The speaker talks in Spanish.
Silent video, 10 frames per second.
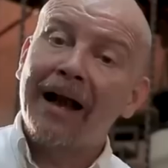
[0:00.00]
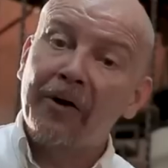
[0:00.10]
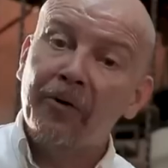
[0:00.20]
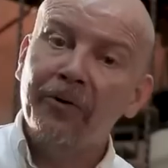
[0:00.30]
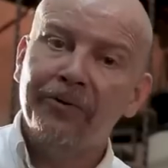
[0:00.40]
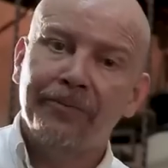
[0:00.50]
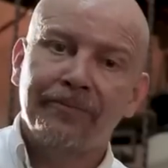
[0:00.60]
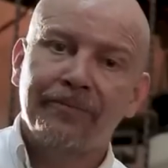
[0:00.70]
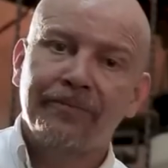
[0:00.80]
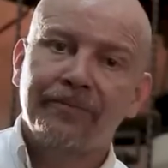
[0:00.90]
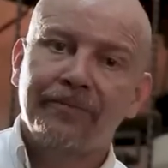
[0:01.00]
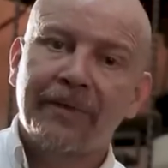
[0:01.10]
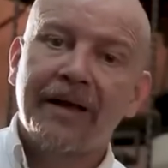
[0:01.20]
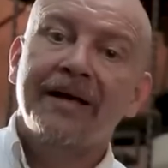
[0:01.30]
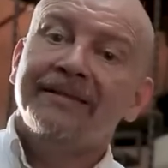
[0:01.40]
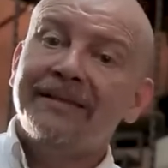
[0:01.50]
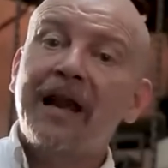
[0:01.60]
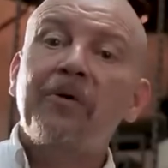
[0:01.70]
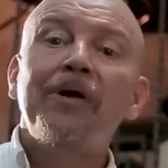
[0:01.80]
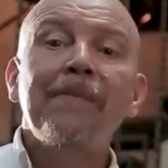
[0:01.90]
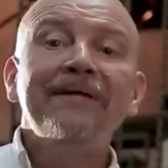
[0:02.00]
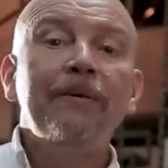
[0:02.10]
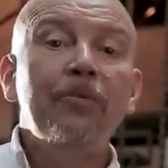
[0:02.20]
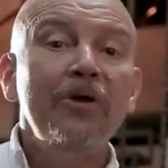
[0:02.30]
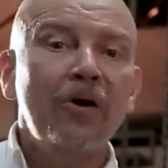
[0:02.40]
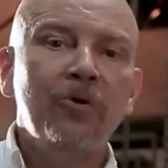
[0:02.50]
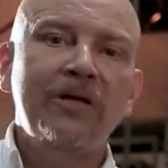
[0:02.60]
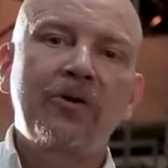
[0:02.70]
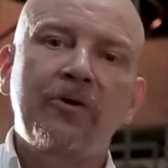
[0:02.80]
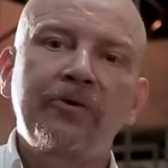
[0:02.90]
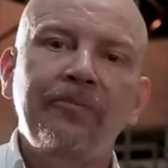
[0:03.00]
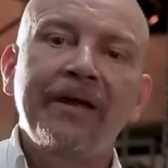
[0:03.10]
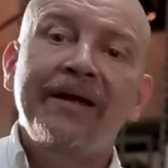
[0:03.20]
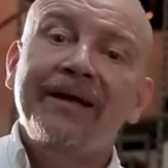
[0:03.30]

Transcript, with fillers: al nodo. Si la luna pasa muy lejos del nodo,